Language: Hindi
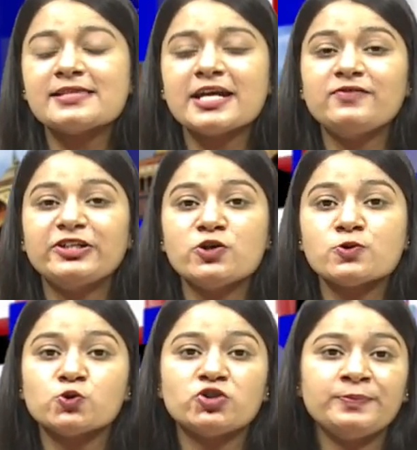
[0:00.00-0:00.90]
ही
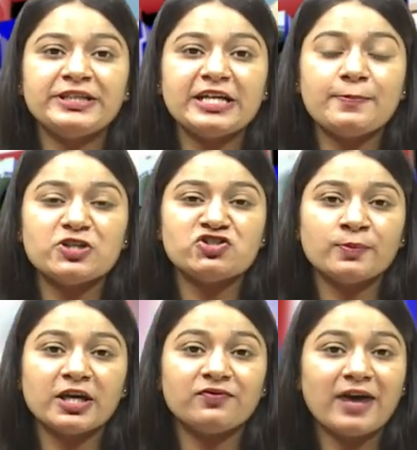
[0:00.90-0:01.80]
वीडियो सोशल मीडिया पर
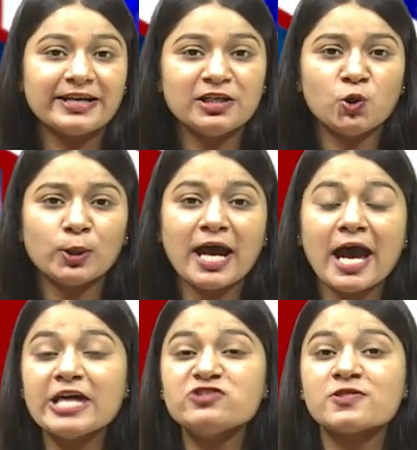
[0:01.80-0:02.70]
जमकर वायरल हो
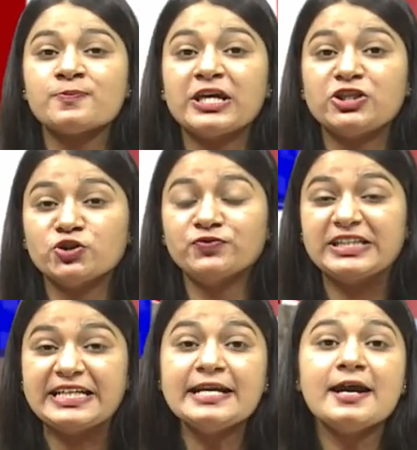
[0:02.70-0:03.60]
रहा है जिसमें एक
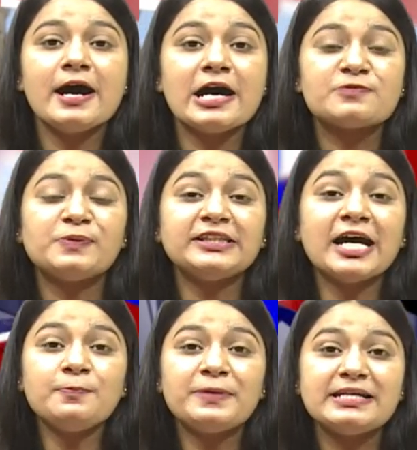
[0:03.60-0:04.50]
युवती
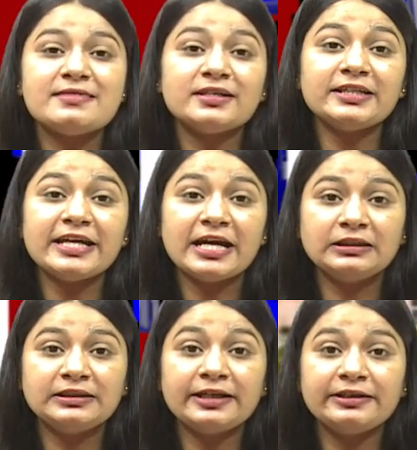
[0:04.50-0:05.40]
अस्पताल परिसर के
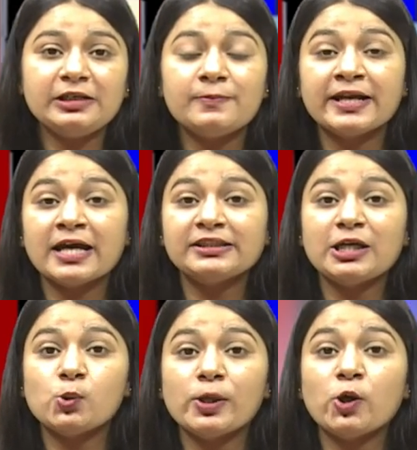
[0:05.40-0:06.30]
अंदर रील
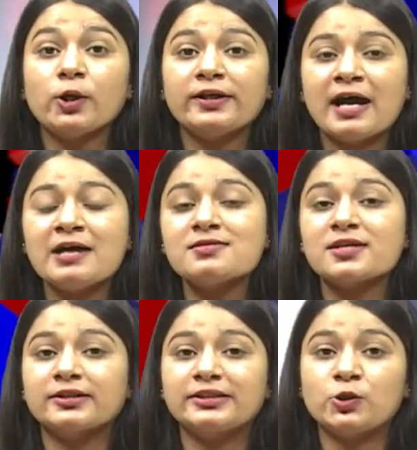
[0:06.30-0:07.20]
बनाते हुए और डांस
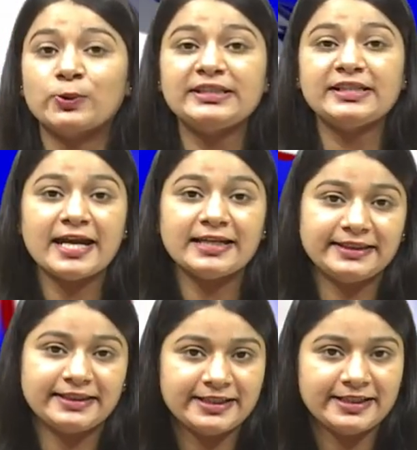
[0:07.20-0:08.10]
करते हुए दिखाई
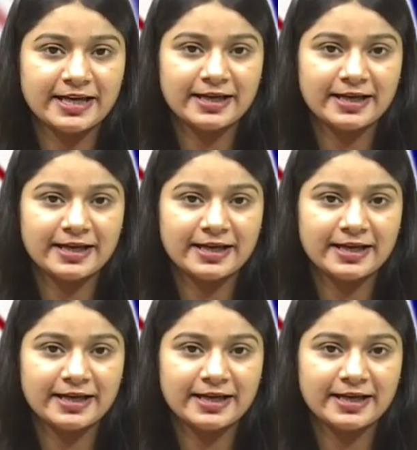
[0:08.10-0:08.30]
दे रही है